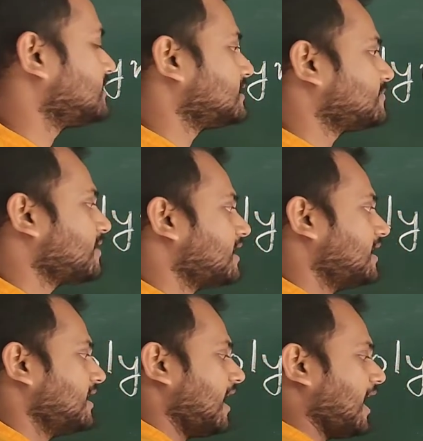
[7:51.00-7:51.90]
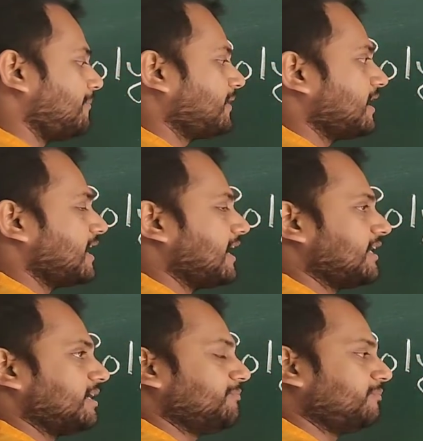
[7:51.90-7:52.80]
जिसमें आपका
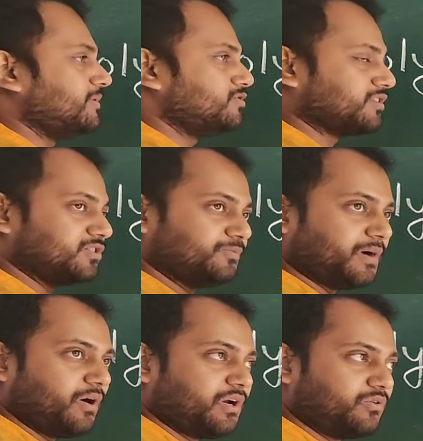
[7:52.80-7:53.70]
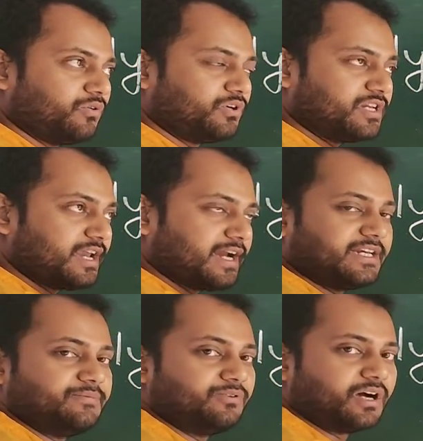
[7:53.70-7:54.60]
नेगेटिव उसका जो पावर होगा वो जो
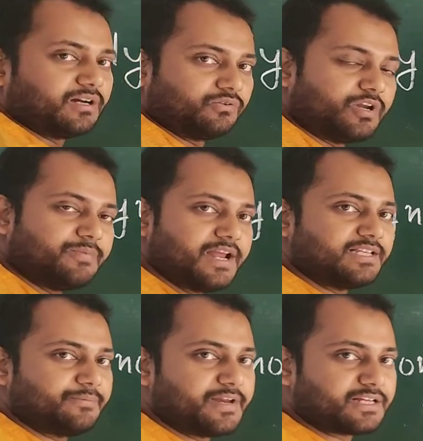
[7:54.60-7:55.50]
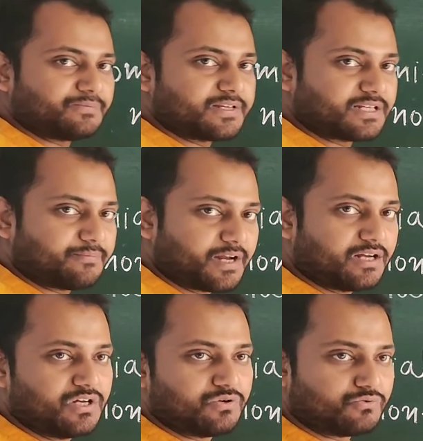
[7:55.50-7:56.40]
नेगेटिव होगा कोई भी एलजेबी एक्सप्रेशन में
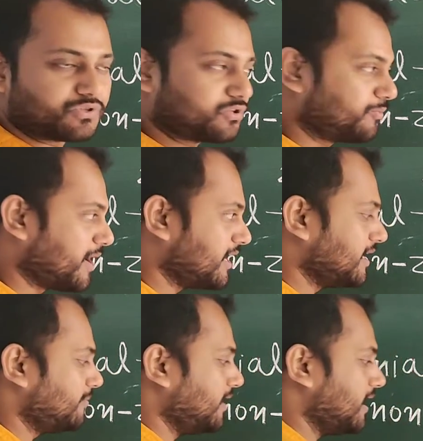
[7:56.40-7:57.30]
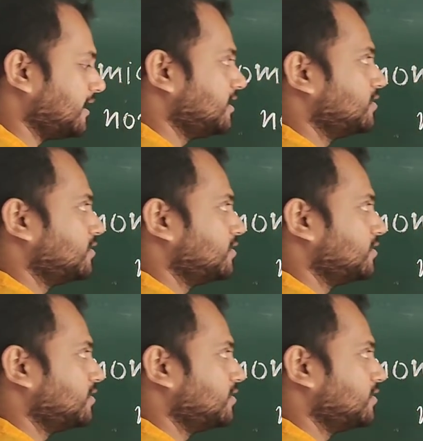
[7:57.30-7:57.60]
उसका जो वेरिएबल है